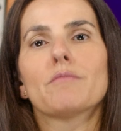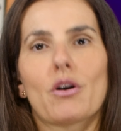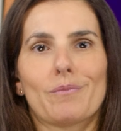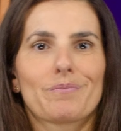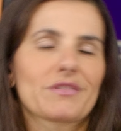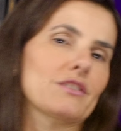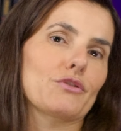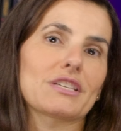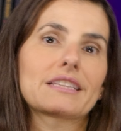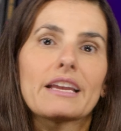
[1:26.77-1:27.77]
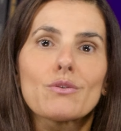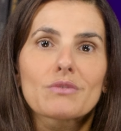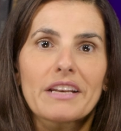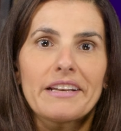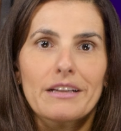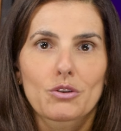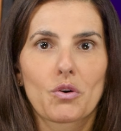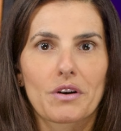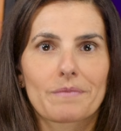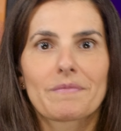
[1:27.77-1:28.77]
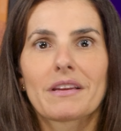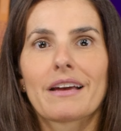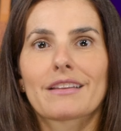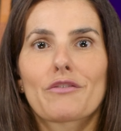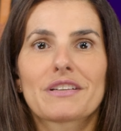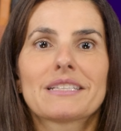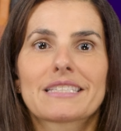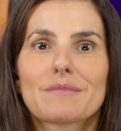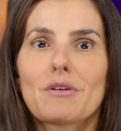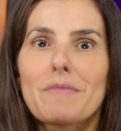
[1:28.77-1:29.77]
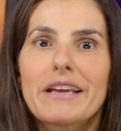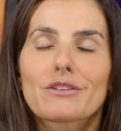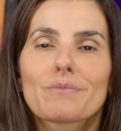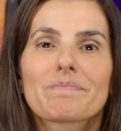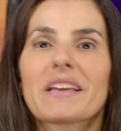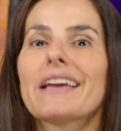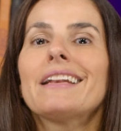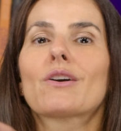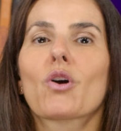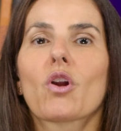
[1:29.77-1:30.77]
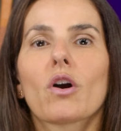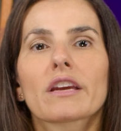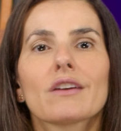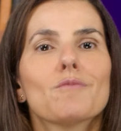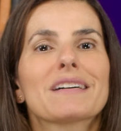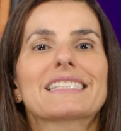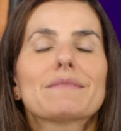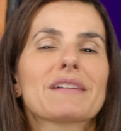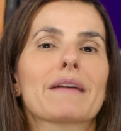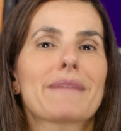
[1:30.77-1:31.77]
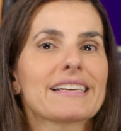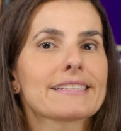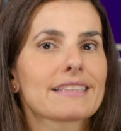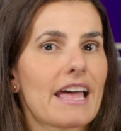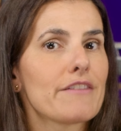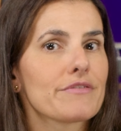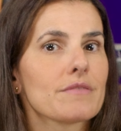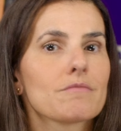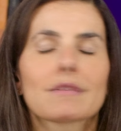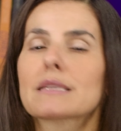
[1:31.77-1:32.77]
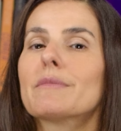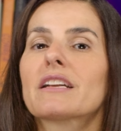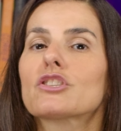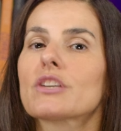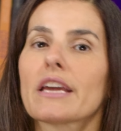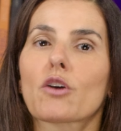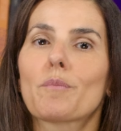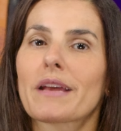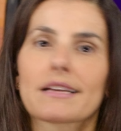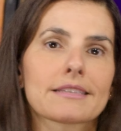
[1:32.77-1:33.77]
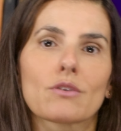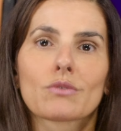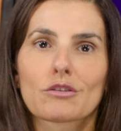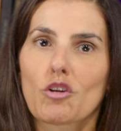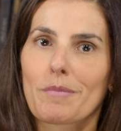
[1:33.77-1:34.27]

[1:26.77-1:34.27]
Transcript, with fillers: Bom, se você tem um treinador, talvez nesse momento ele coloque uma semana mais leve, uma semana de recuperação na tua